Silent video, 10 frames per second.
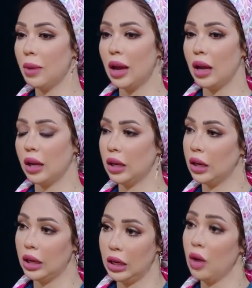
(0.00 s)
بقى
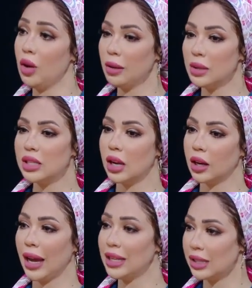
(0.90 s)
لو انا
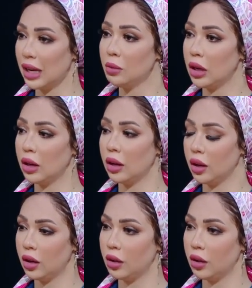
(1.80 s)
مثلا عايزه اعمل